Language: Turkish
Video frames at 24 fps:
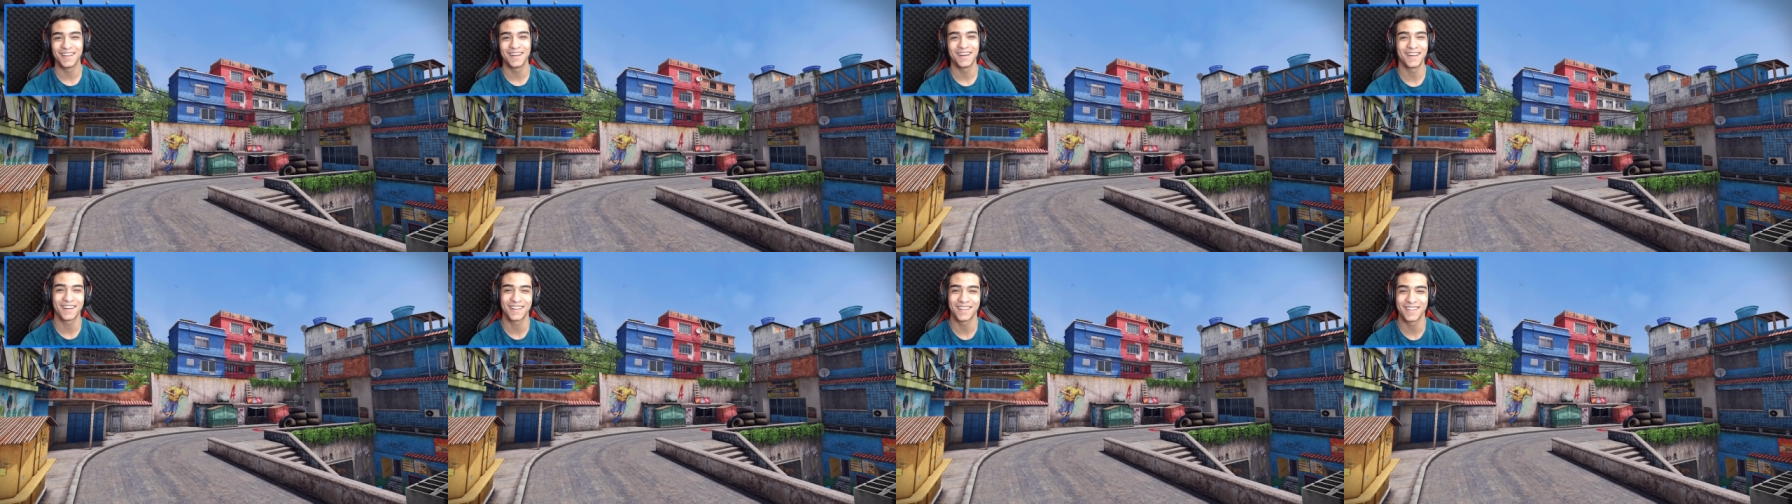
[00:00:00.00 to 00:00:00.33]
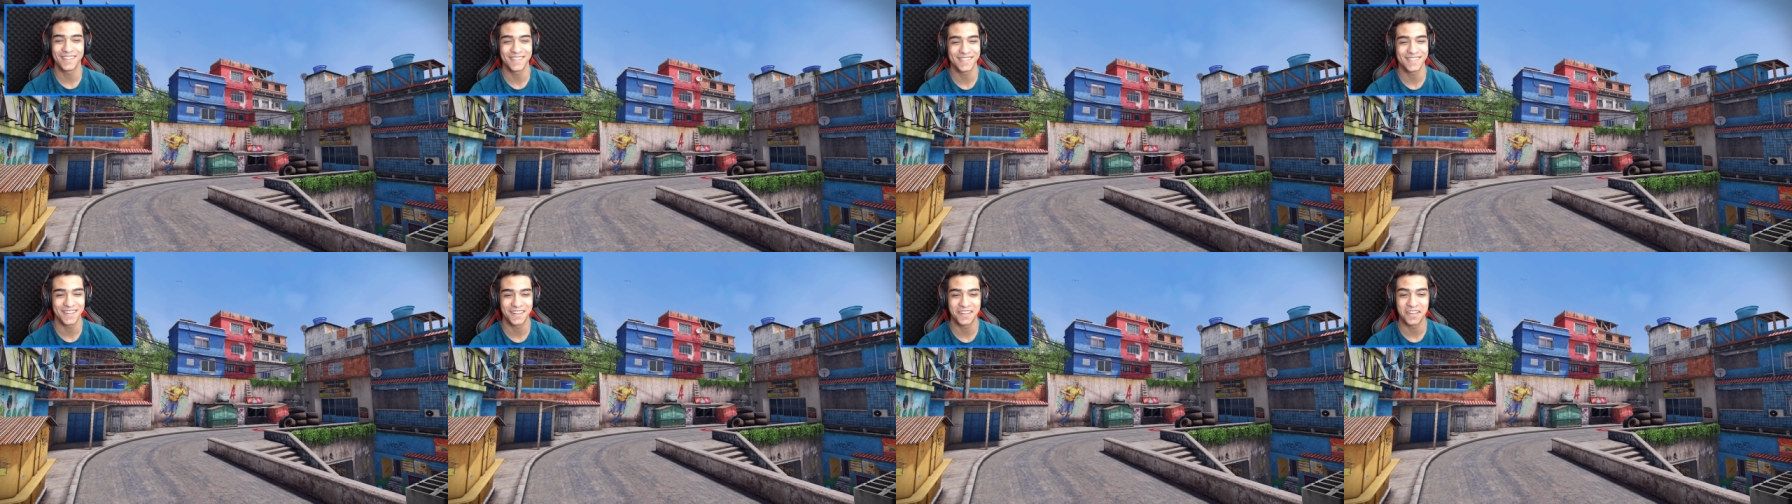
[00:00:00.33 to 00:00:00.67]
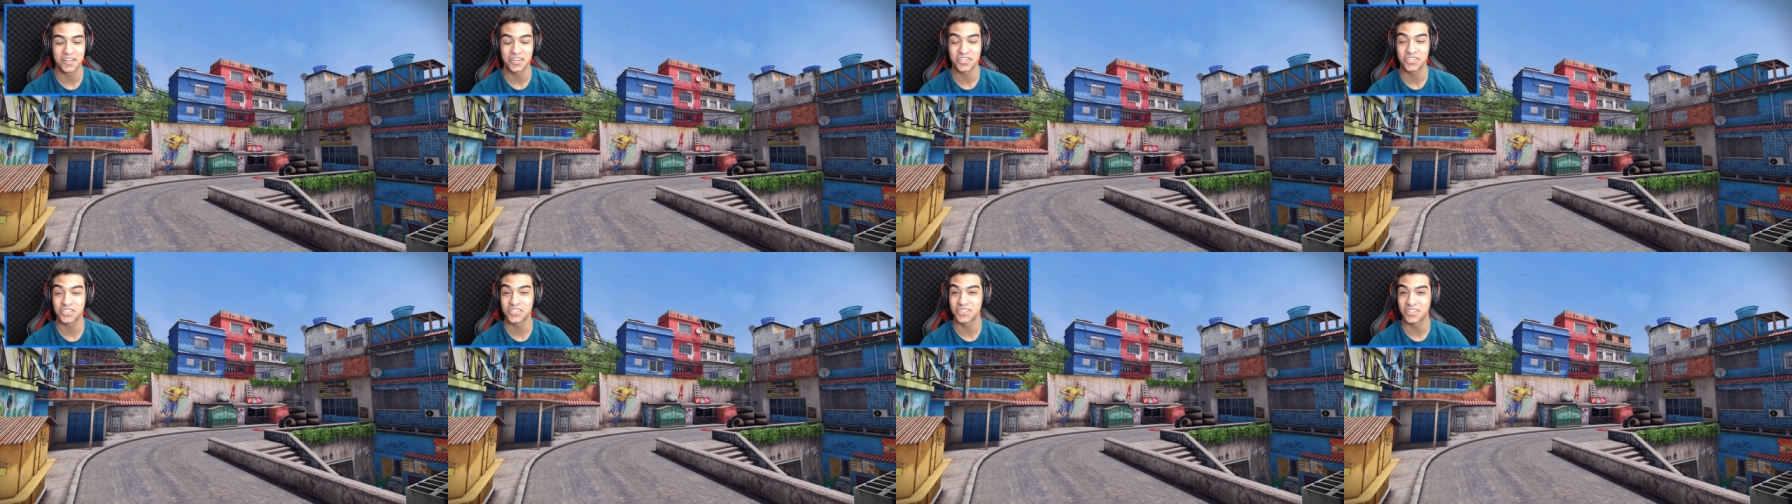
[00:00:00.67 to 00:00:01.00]
Arkadaşlar
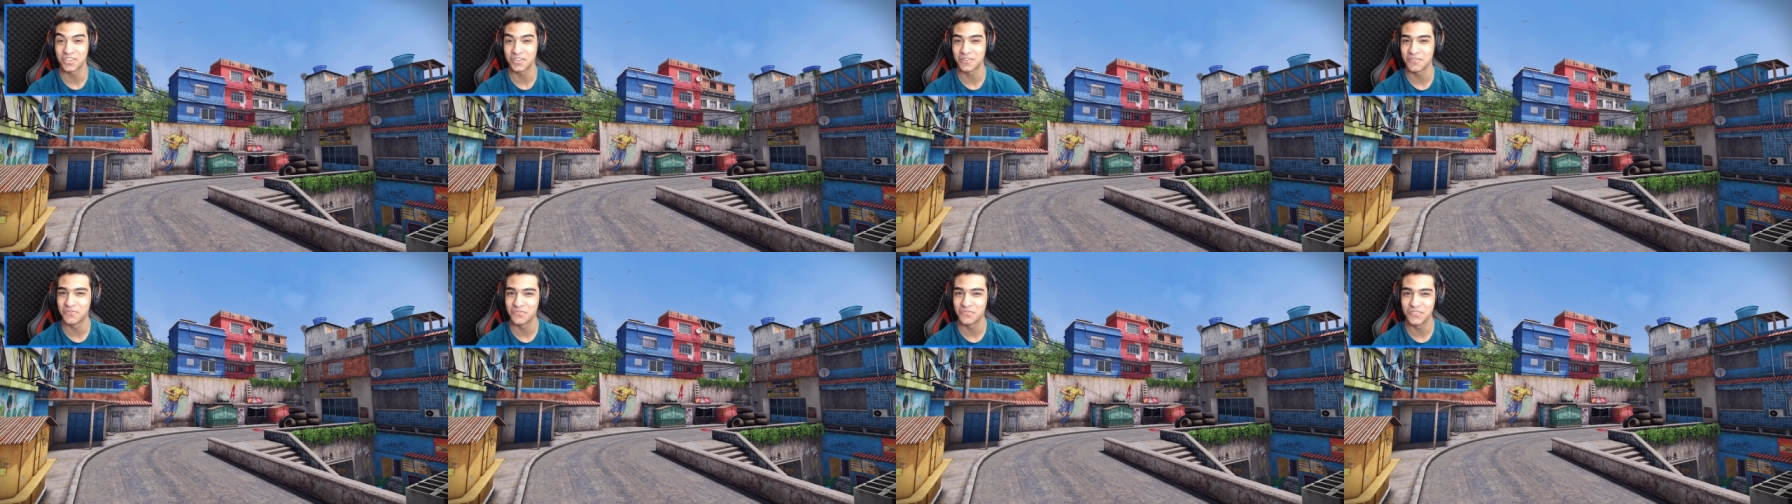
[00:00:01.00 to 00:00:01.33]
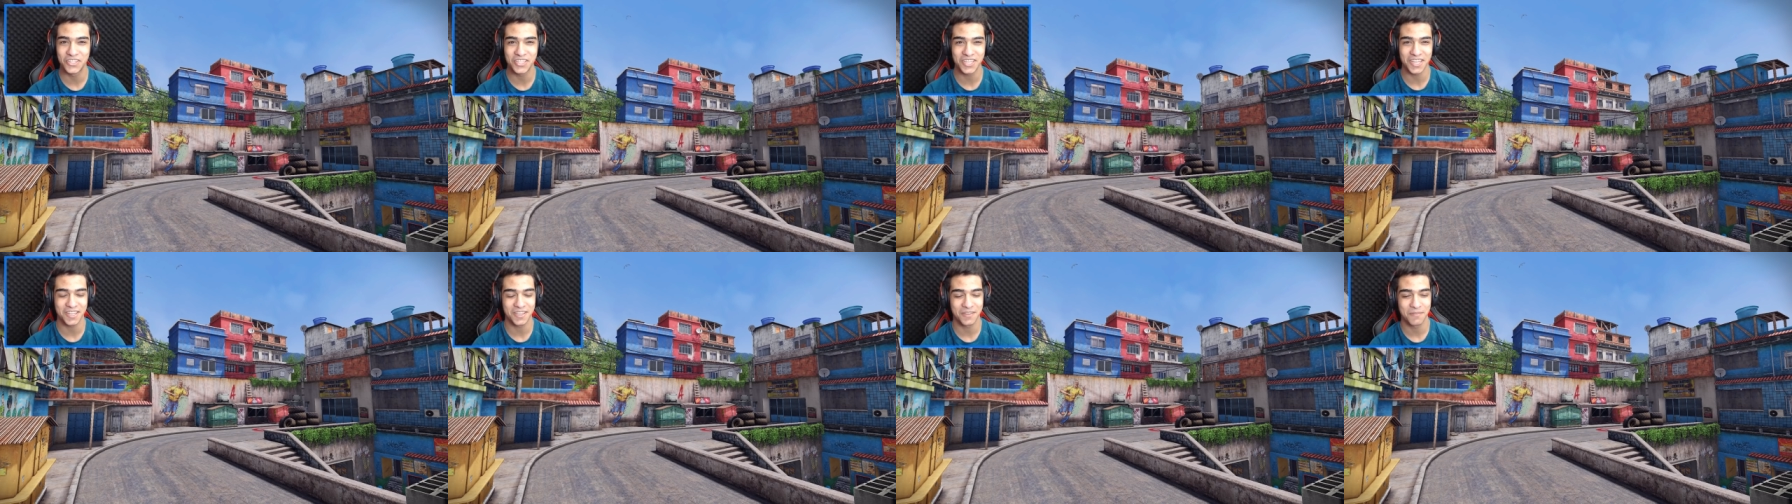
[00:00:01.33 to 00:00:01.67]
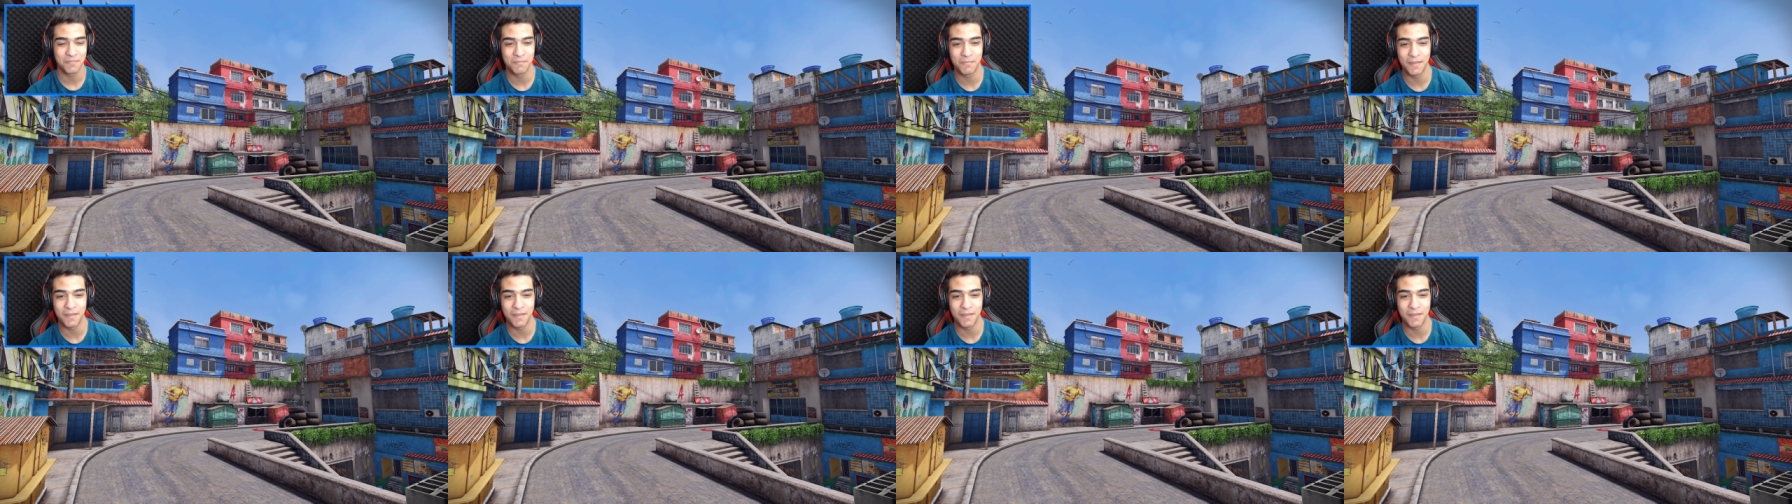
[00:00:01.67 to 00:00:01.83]
karşı takım fişek.